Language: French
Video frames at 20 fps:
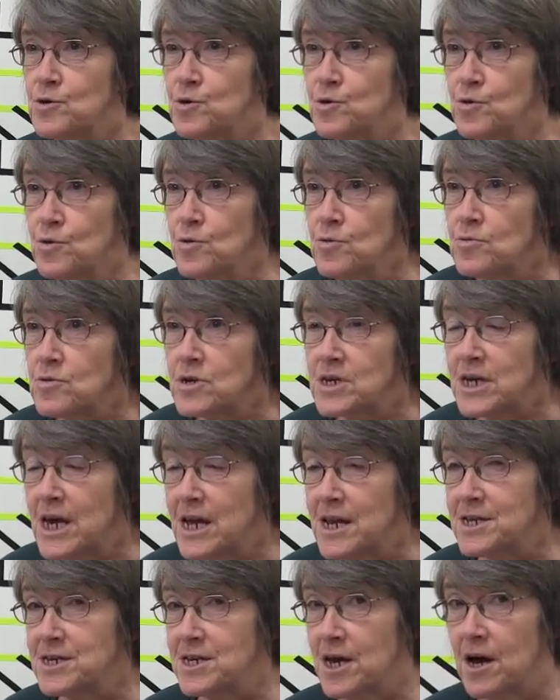que
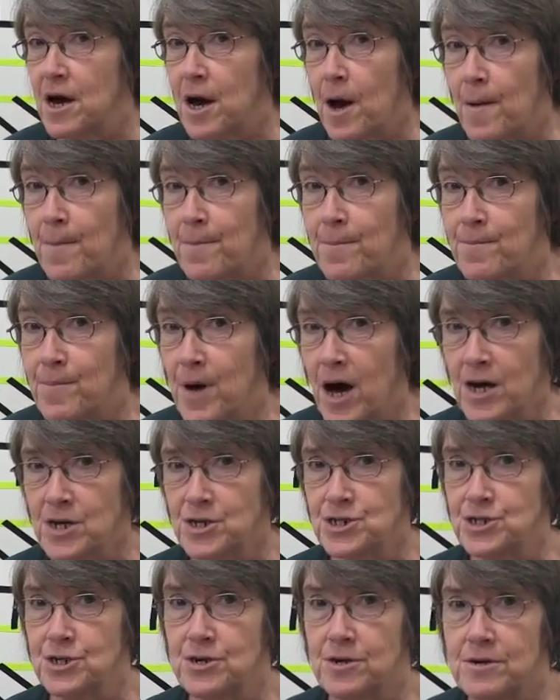quelqu'un
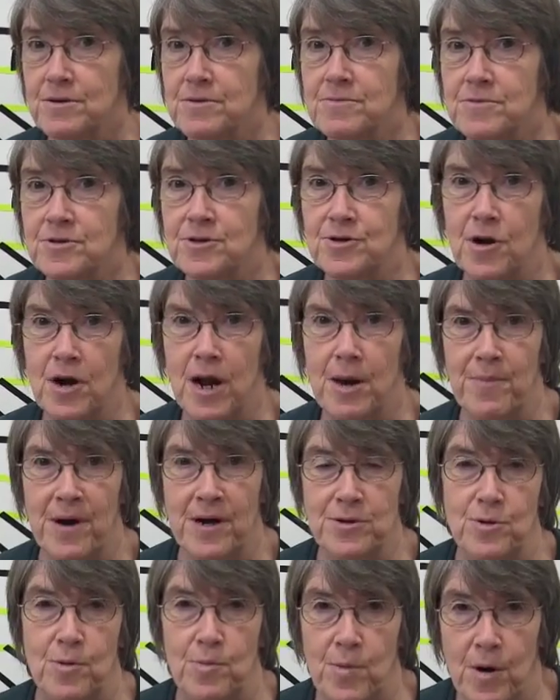marche dans
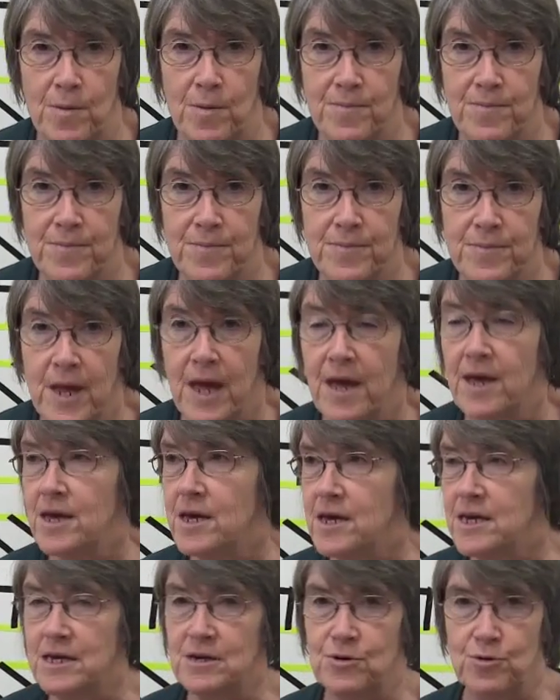l'appartement.
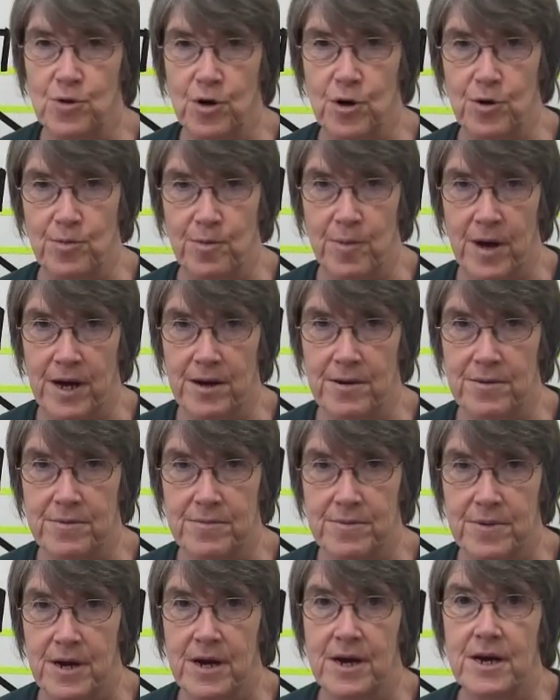Et le lendemain,
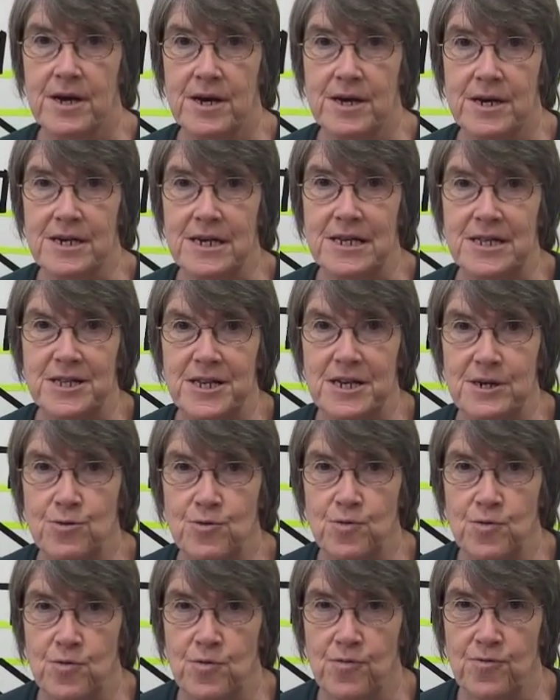il
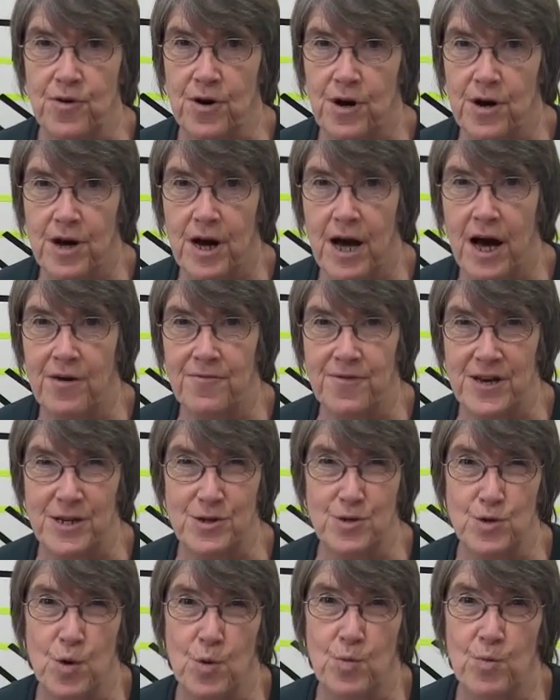découvre avec
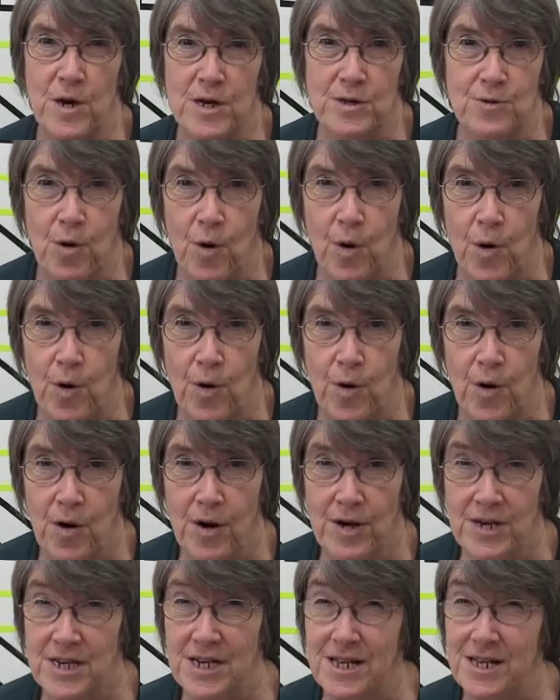non moins d'horreur
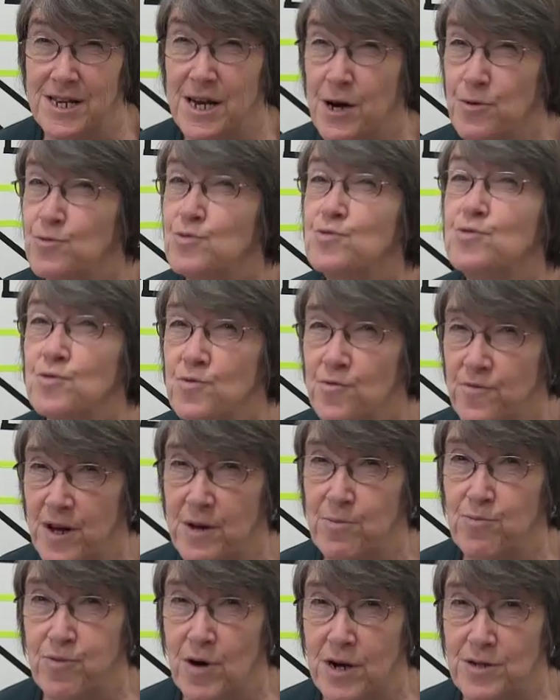qu'il y a une
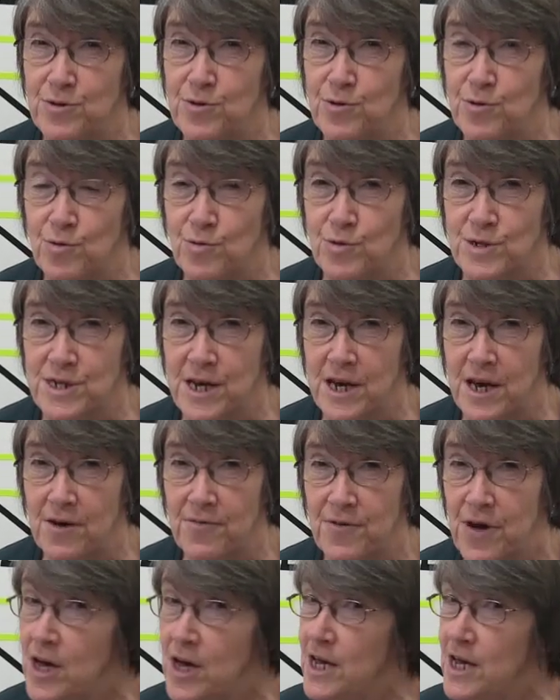nouvelle boîte de conserve.
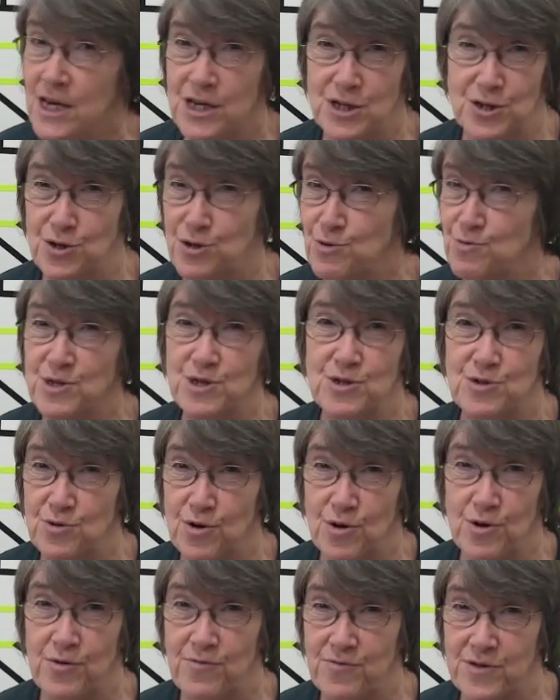je suis
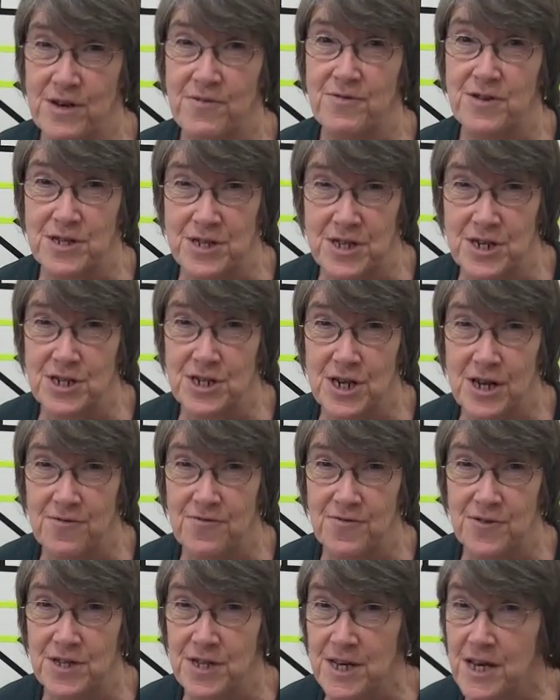sûre que vous avez déjà
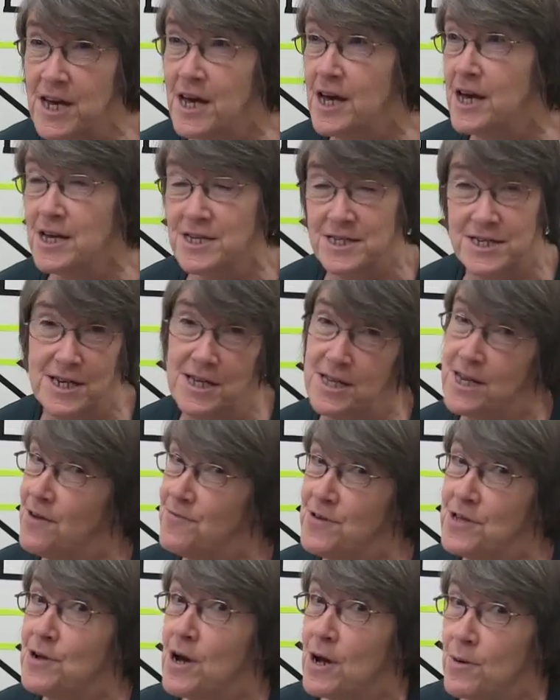deviné ce qu'il y
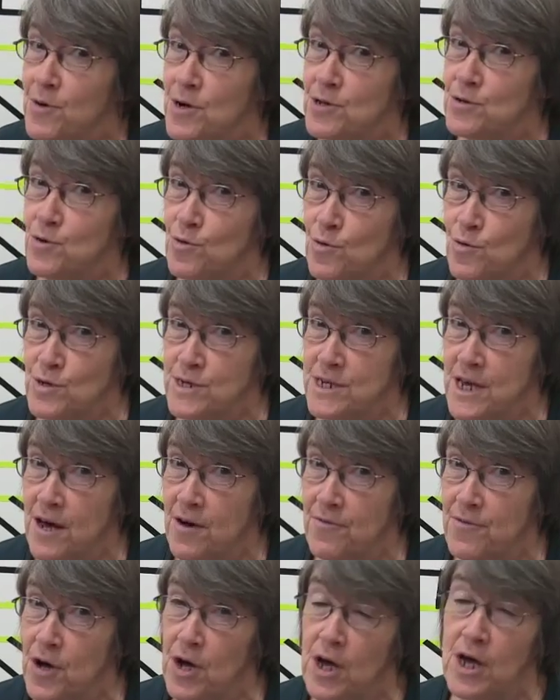avait dans la boîte de
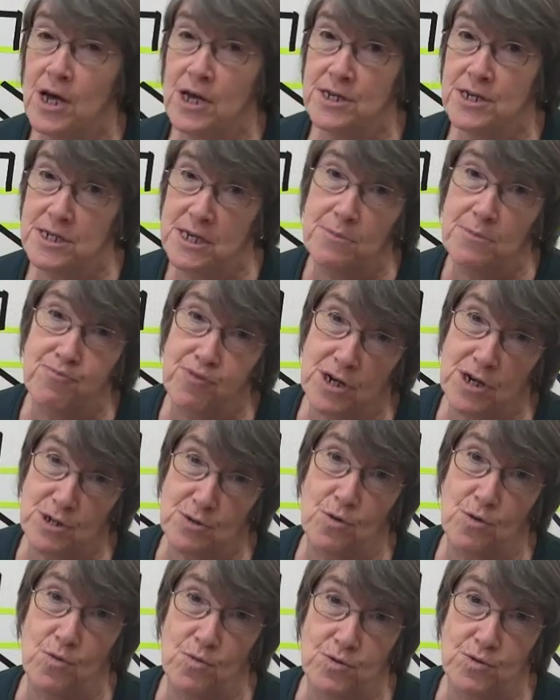conserve. C'est le
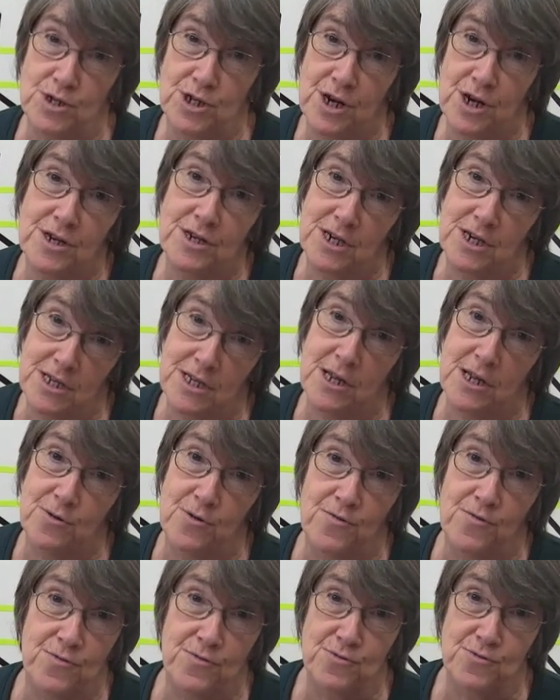poisson rouge qui était
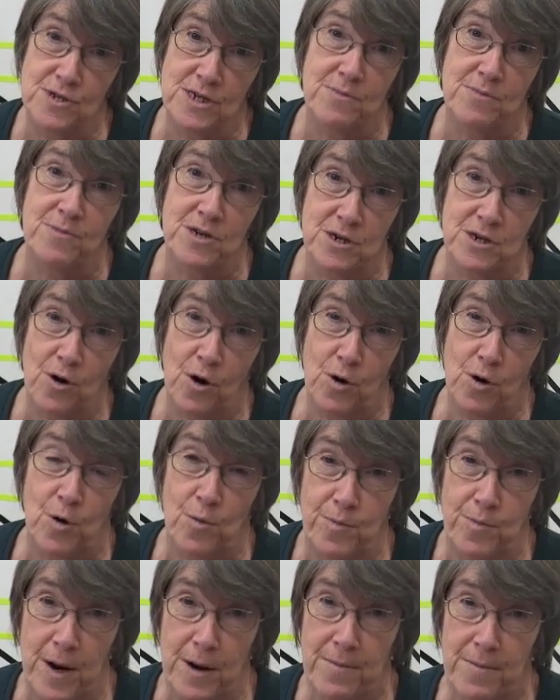devenu ses meilleurs
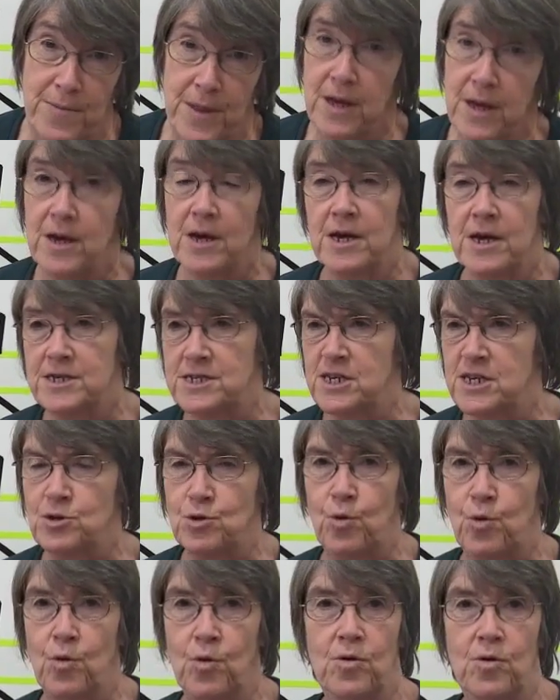copains. C'est
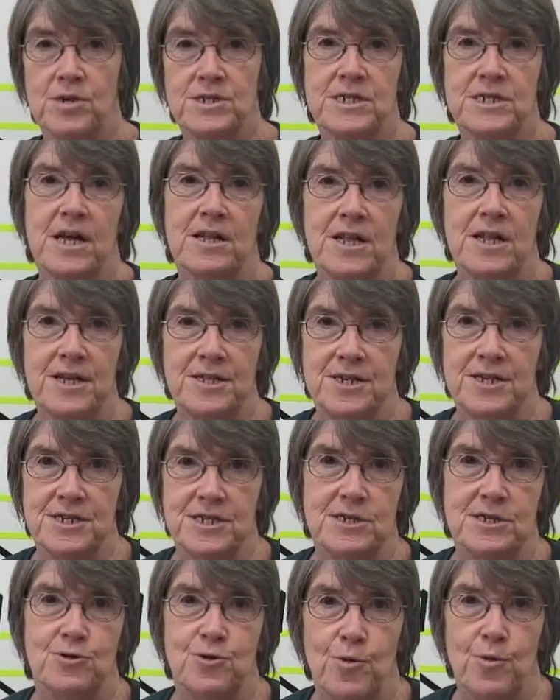trop, Stanley
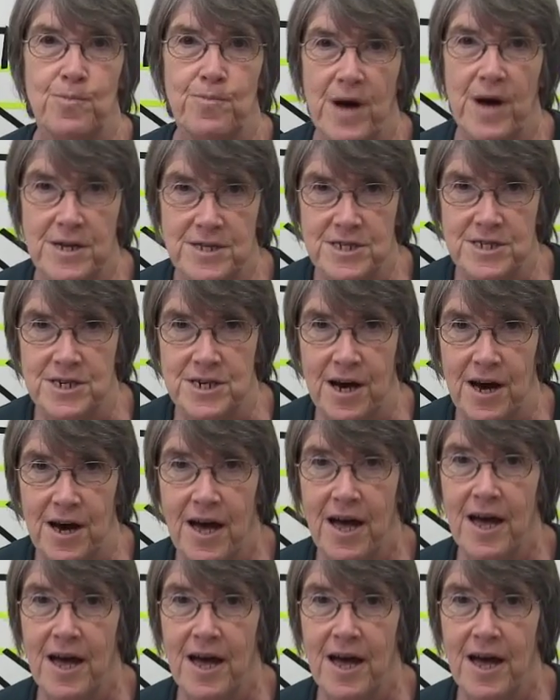décide de partir.